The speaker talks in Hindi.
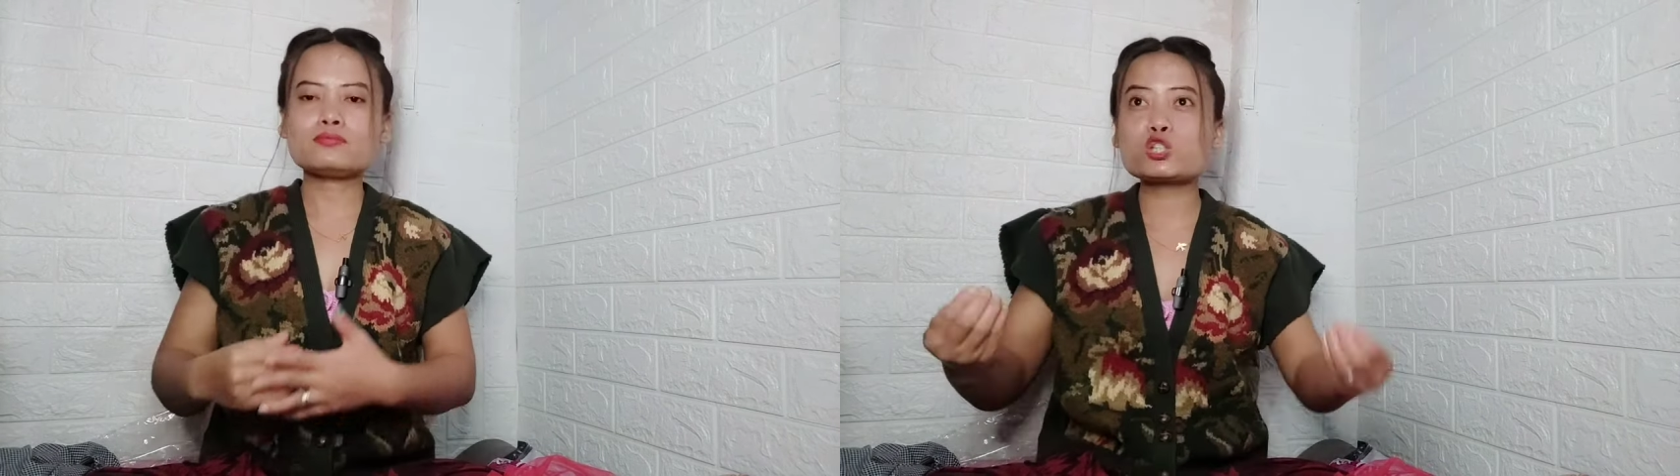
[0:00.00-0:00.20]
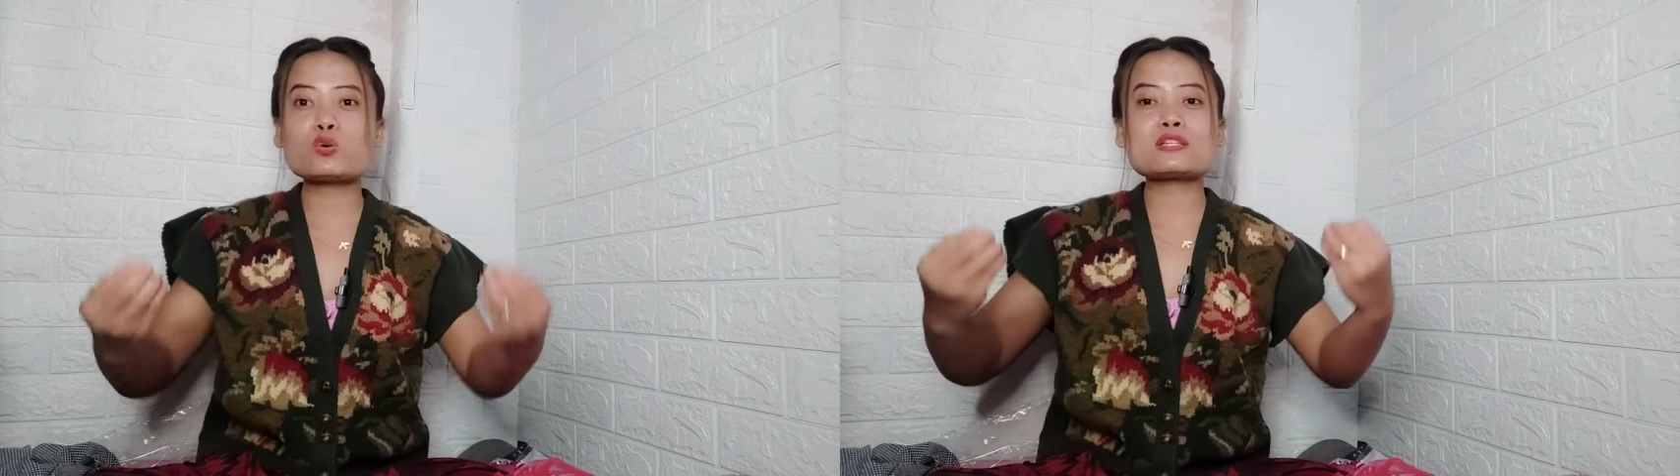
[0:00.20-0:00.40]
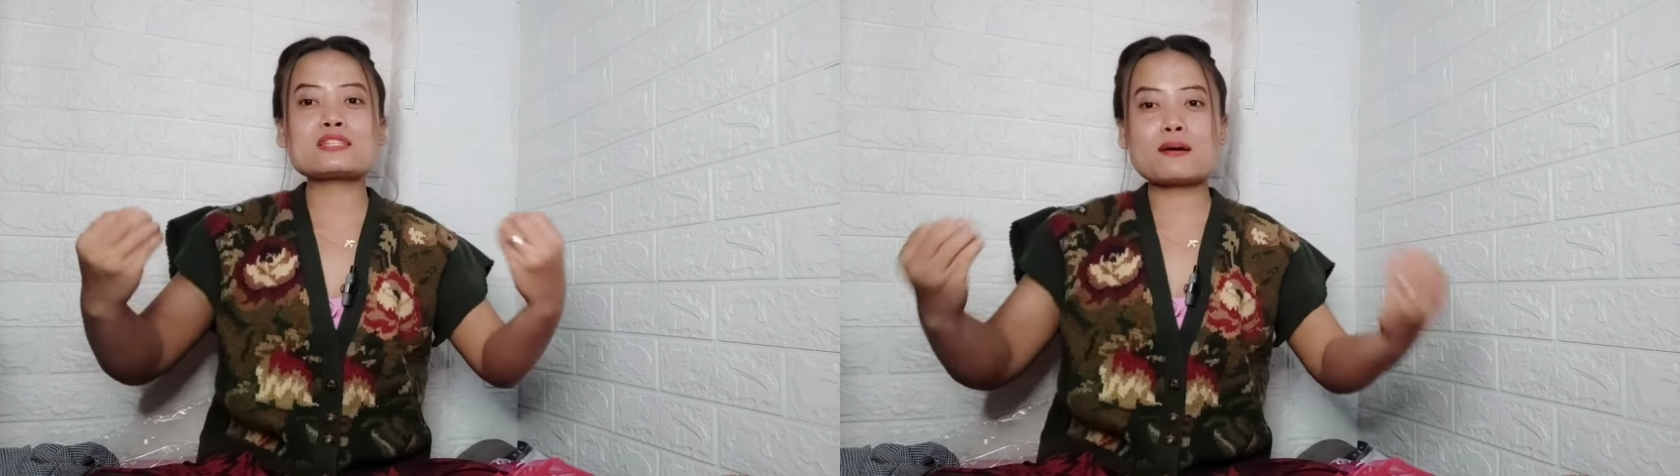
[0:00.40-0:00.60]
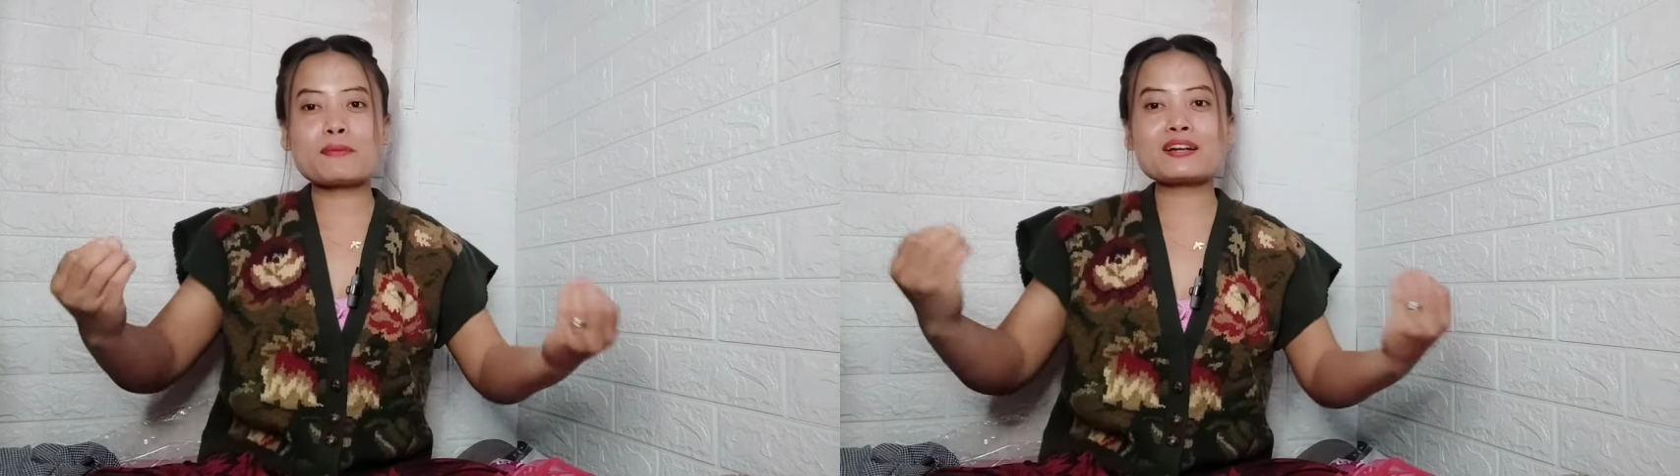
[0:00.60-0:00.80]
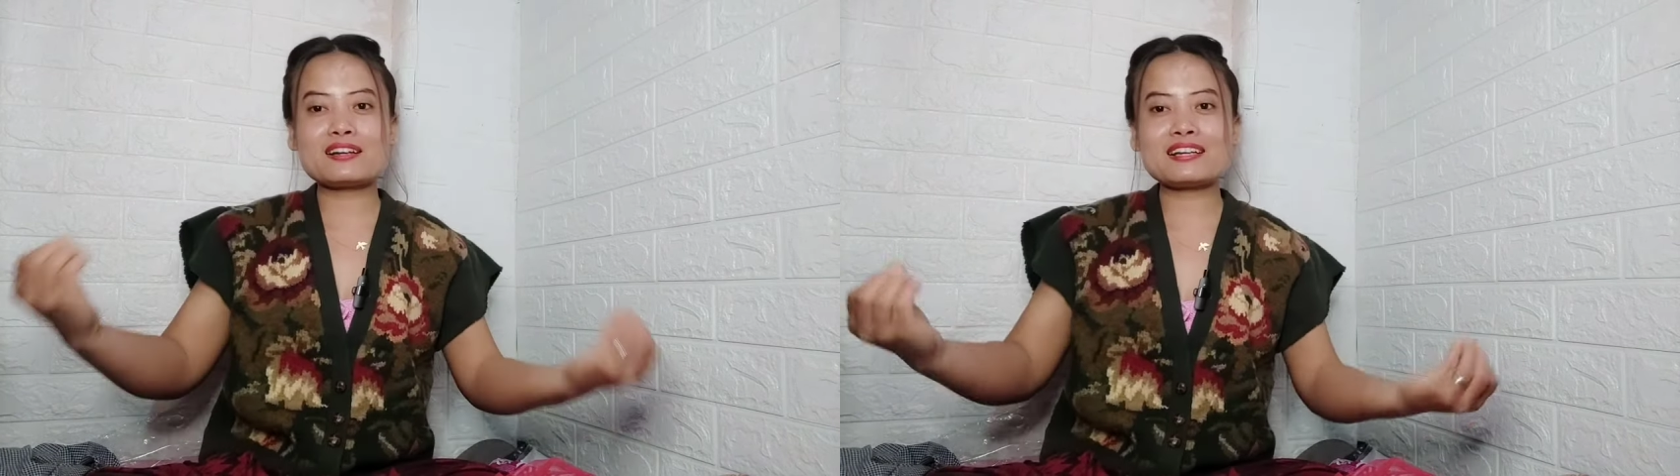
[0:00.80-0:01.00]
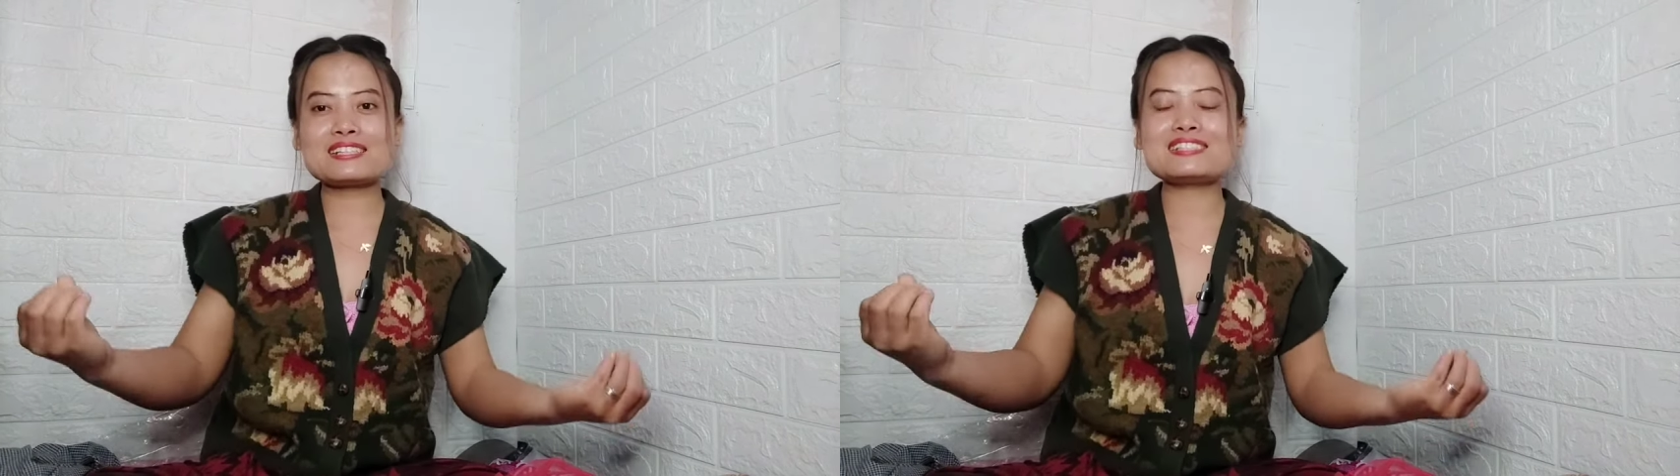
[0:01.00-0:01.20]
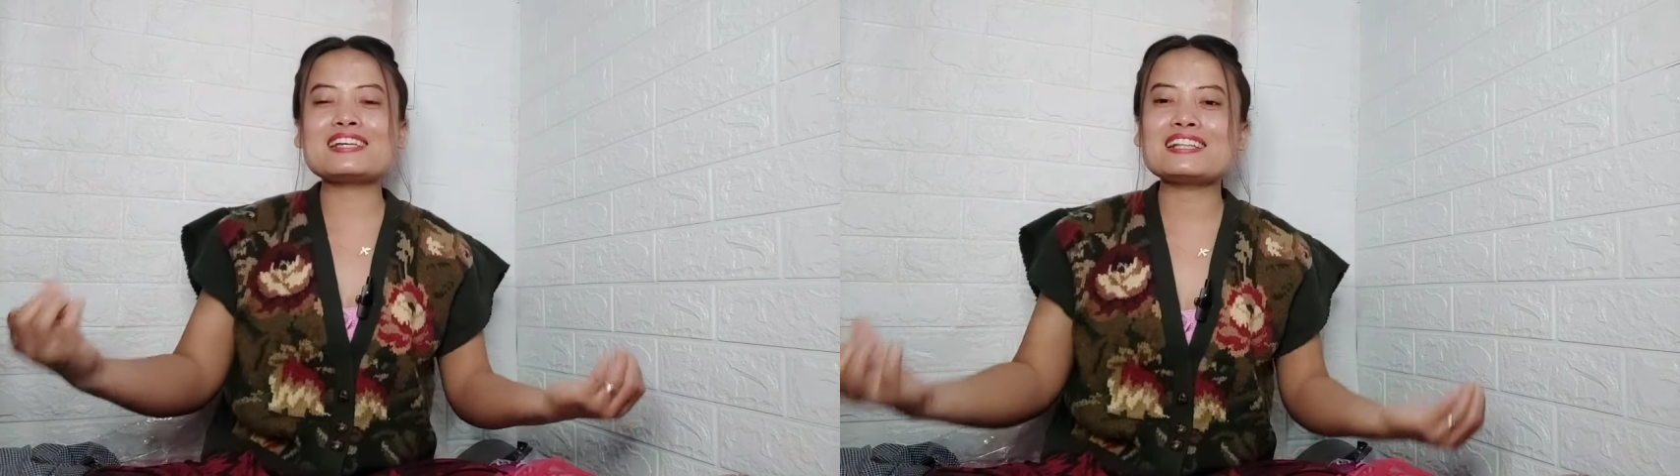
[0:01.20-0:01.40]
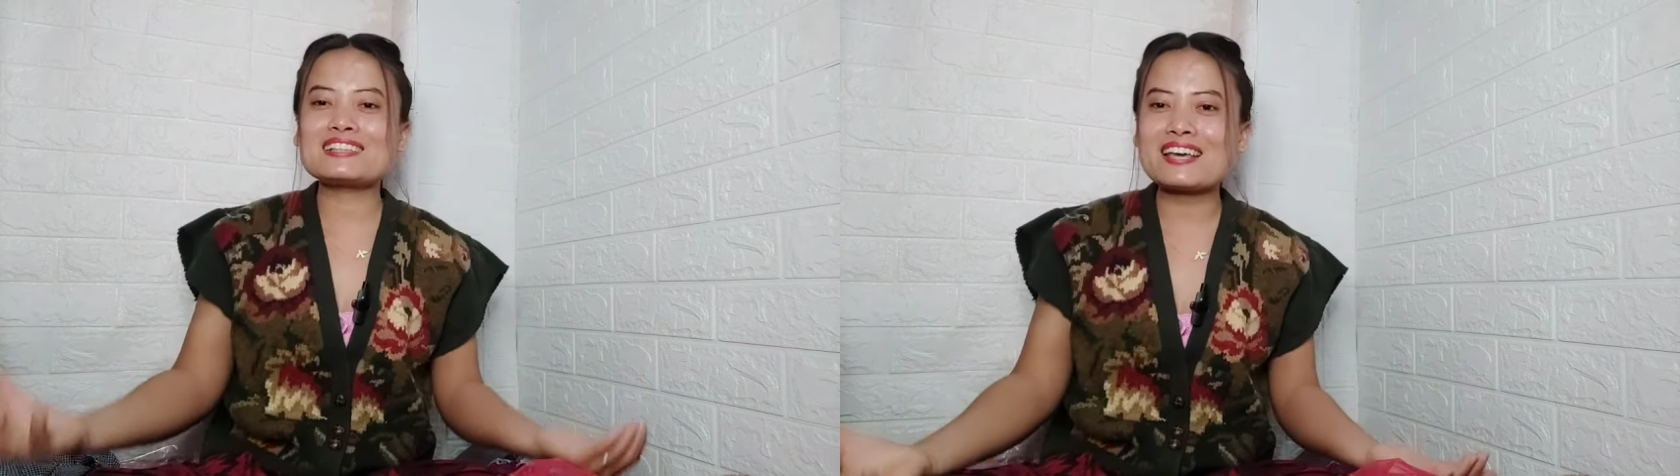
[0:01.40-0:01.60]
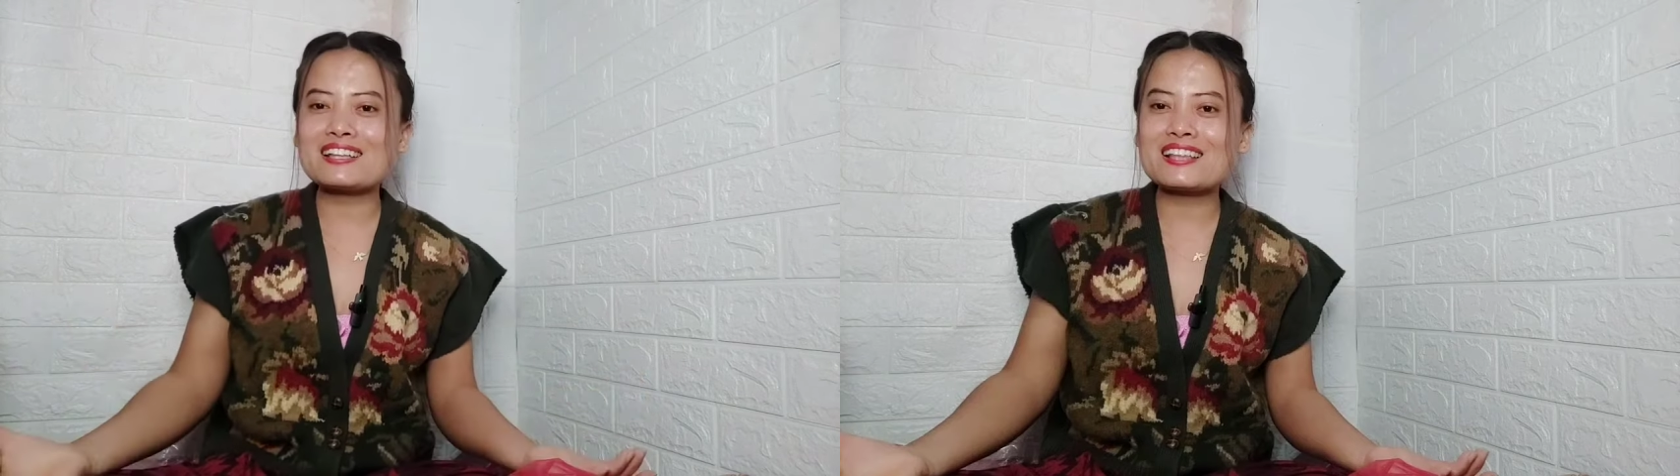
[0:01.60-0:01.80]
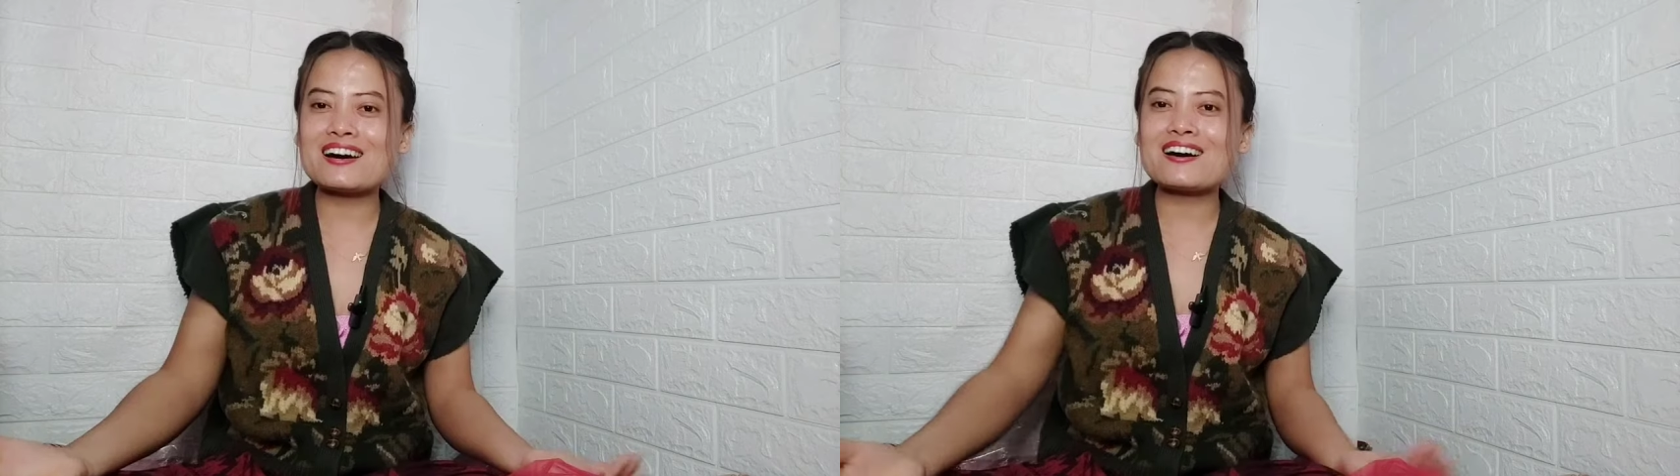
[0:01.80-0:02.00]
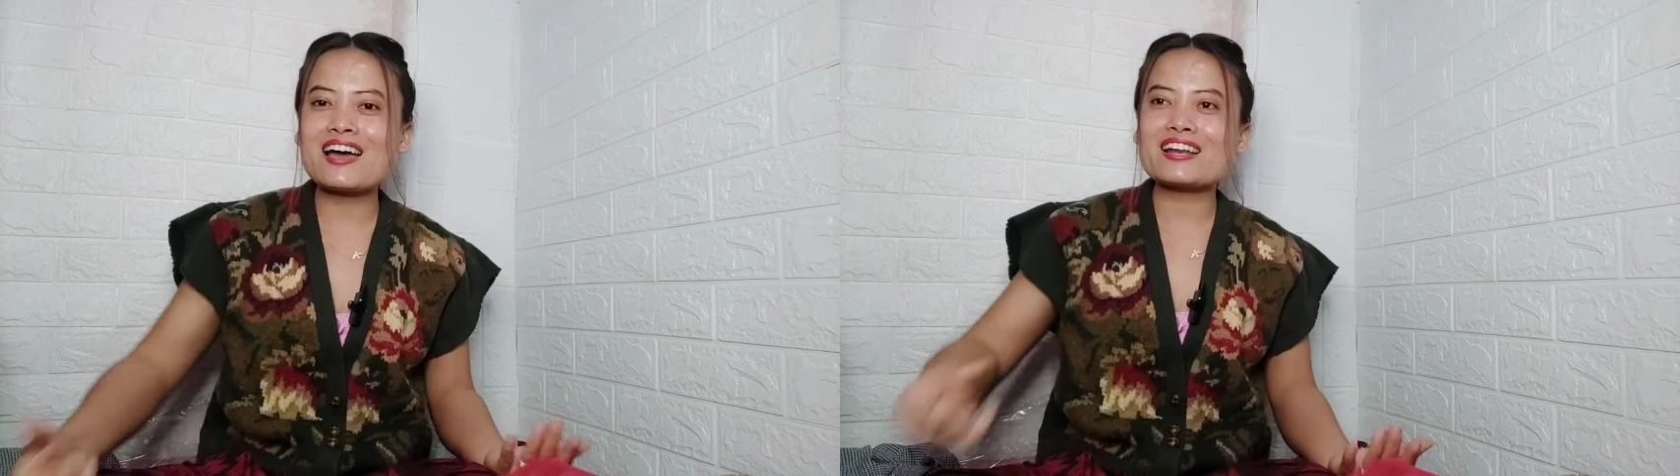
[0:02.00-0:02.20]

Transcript: सो समर कलेक्शन इतना ही था